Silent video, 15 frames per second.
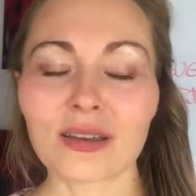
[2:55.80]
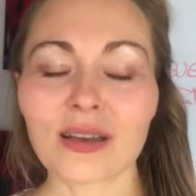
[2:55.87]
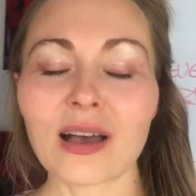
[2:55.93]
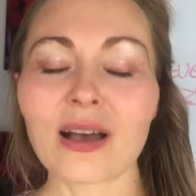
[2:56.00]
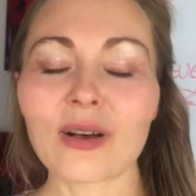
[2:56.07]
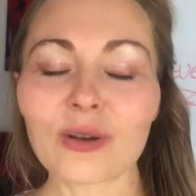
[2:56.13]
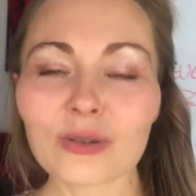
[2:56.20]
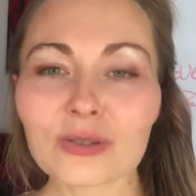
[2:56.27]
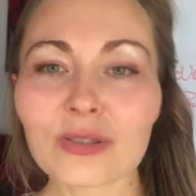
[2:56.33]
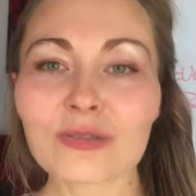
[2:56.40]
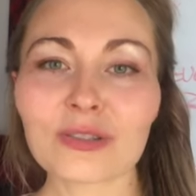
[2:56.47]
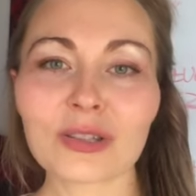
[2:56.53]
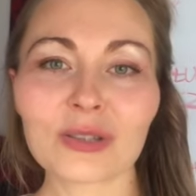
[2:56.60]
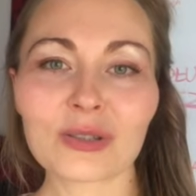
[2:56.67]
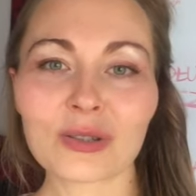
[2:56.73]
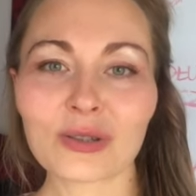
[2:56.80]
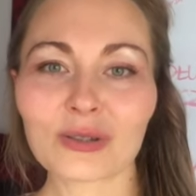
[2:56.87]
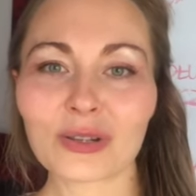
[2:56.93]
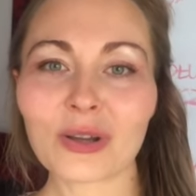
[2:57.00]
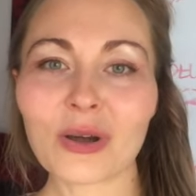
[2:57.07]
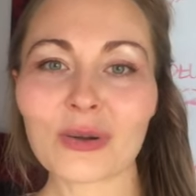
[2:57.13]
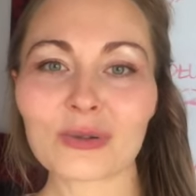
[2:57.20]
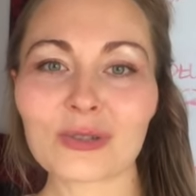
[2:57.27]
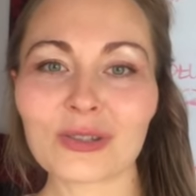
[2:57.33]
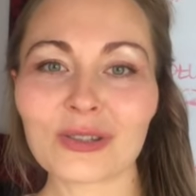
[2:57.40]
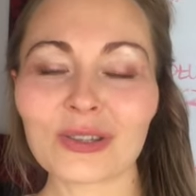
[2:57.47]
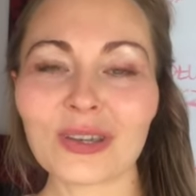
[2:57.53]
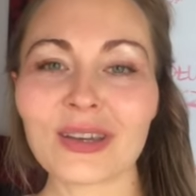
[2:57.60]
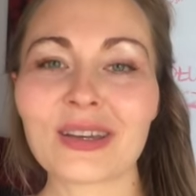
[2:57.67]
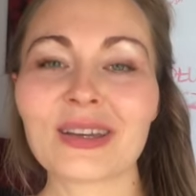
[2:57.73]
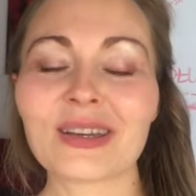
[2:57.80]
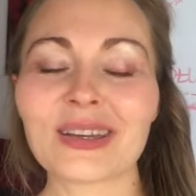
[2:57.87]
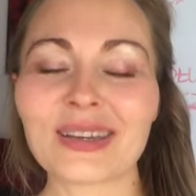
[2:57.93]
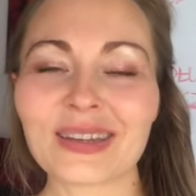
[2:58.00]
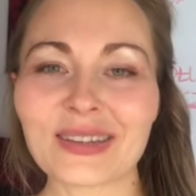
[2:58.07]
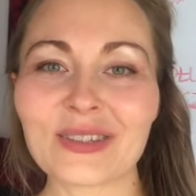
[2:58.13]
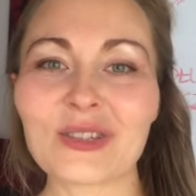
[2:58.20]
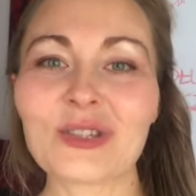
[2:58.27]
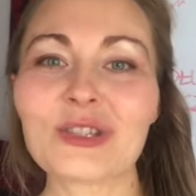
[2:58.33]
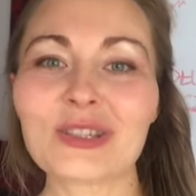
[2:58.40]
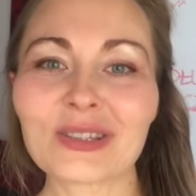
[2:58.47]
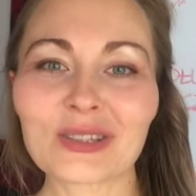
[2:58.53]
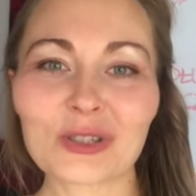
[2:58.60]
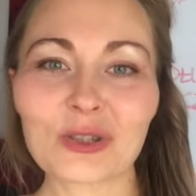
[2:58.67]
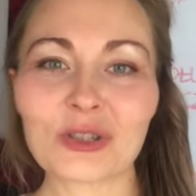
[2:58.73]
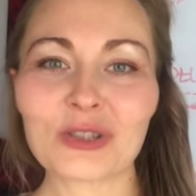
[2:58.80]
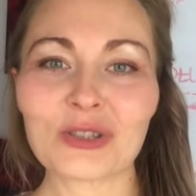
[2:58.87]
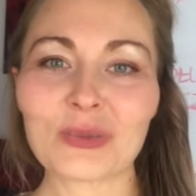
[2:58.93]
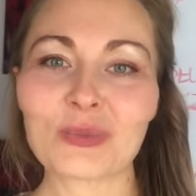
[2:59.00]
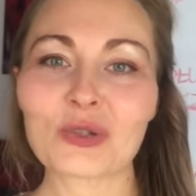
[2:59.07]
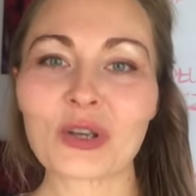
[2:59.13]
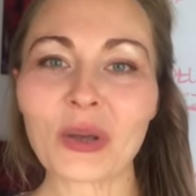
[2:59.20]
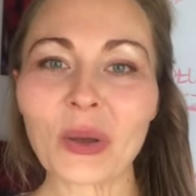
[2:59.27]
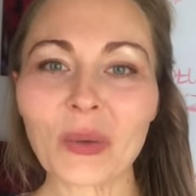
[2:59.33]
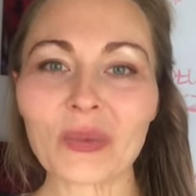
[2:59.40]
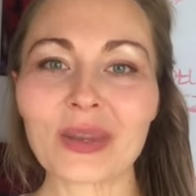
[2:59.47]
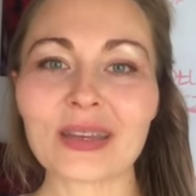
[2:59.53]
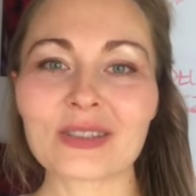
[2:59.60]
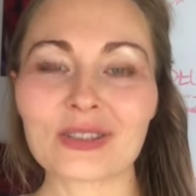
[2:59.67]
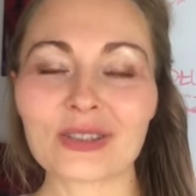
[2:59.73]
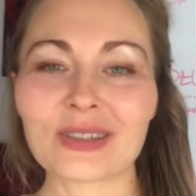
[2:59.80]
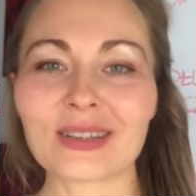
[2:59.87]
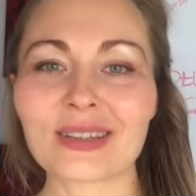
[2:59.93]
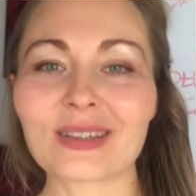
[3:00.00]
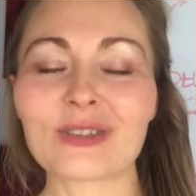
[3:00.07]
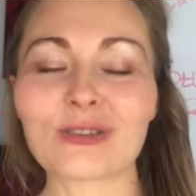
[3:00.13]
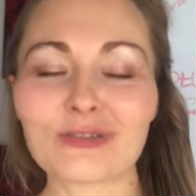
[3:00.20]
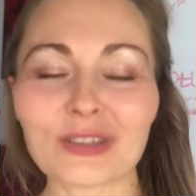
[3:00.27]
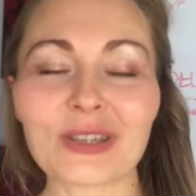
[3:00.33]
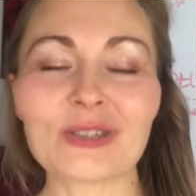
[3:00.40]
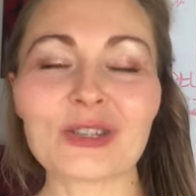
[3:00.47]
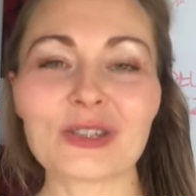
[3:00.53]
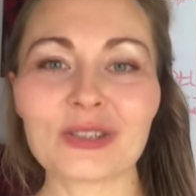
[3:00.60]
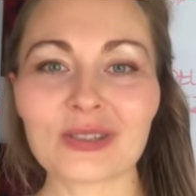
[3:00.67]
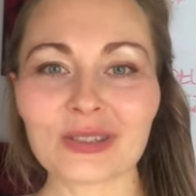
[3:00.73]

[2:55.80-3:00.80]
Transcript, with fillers: A o co w tej teorii chodzi? E, jeśli chcecie się przekonać, e, dowiedzieć,